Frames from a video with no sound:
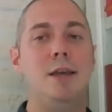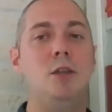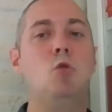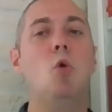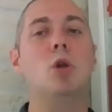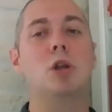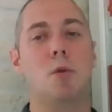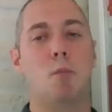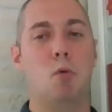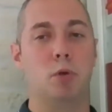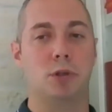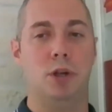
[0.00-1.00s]
И только
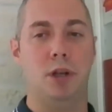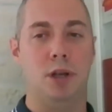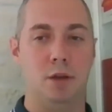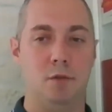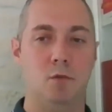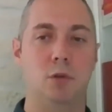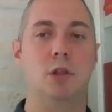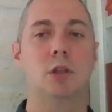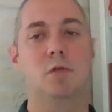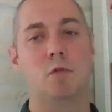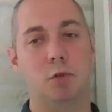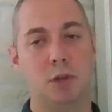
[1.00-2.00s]
после вот
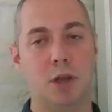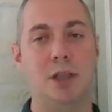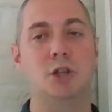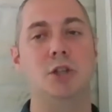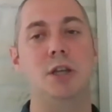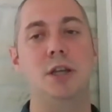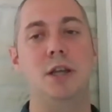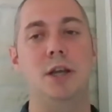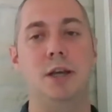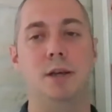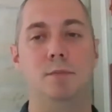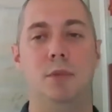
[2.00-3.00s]
этого вот
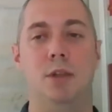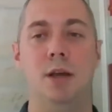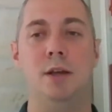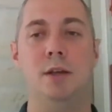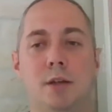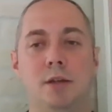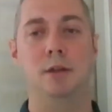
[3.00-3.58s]
охлаждения да,